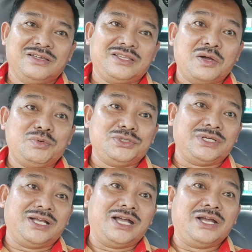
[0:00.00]
Tapos
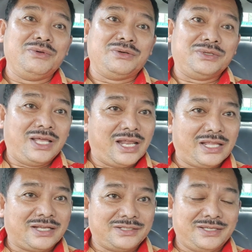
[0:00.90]
ang gagawin ko na
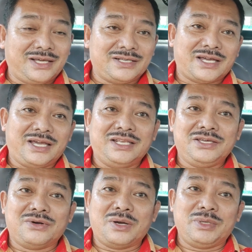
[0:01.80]
lang kasi nakasakay
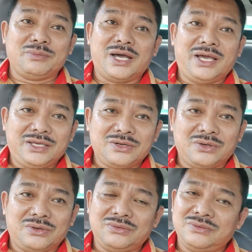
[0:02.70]
na yung kapitbahay
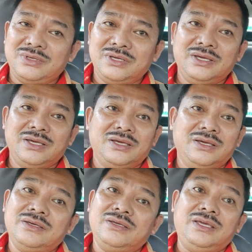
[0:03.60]
ko,
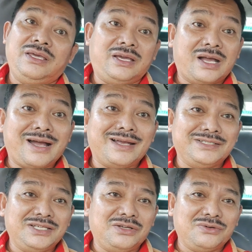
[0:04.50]

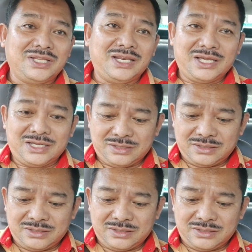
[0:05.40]
i-cancel ko na lang.